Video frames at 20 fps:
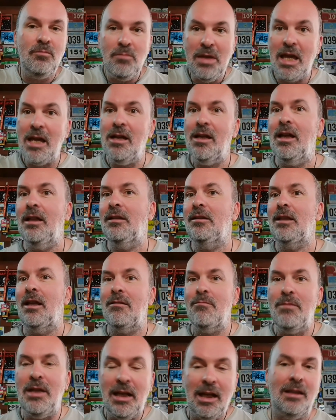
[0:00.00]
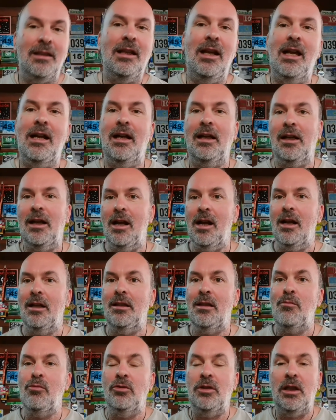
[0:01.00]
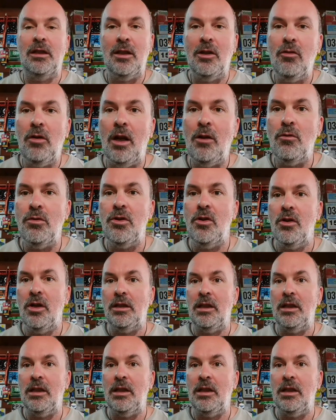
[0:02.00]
Bien que terminaste la carrera que te apuntaste con la ilusión que